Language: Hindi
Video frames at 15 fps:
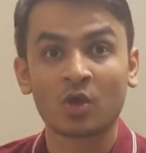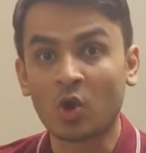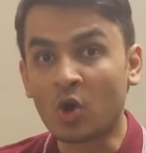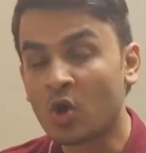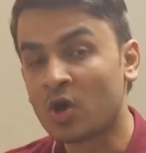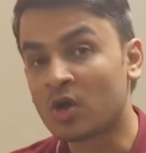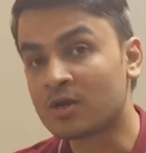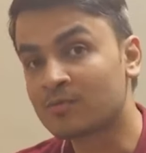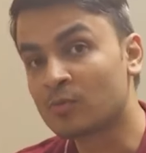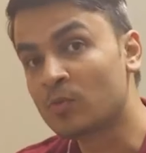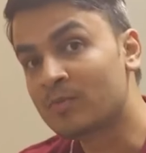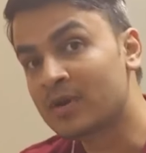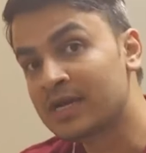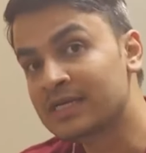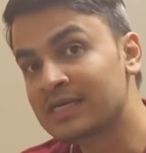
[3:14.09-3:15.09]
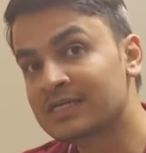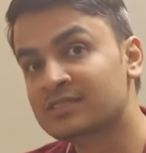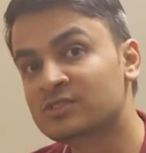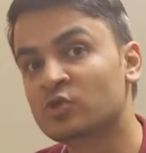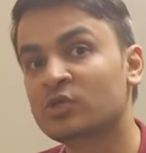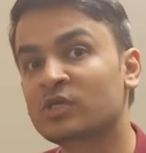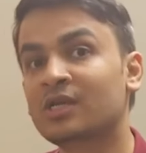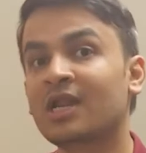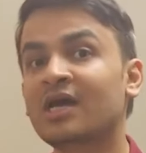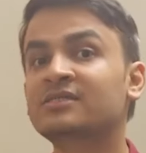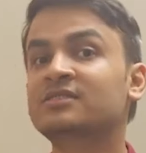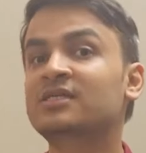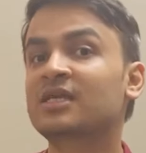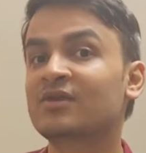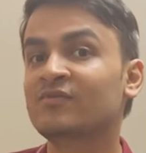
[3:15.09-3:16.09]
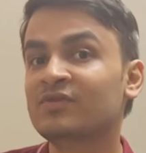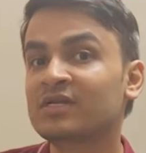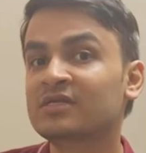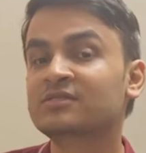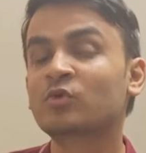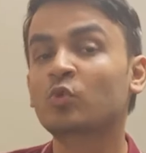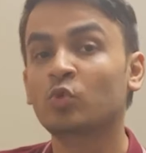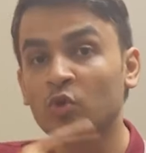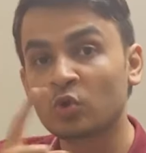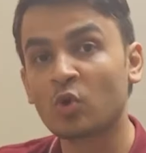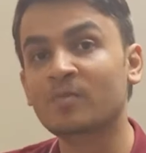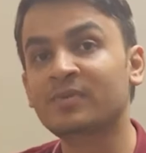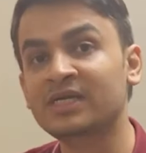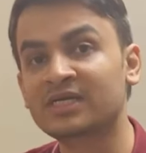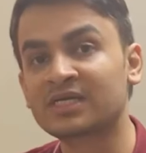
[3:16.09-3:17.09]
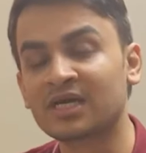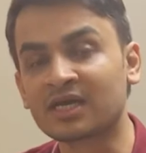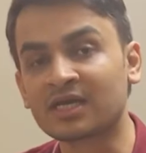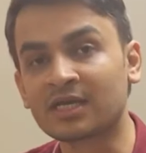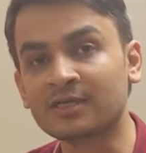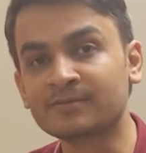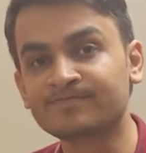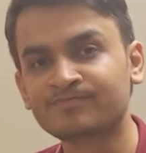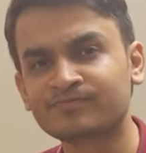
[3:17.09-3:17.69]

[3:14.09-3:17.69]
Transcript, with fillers: और मुंबई इंडियंस जो कि लास्ट ईयर की विनर्स है उनको बीट करके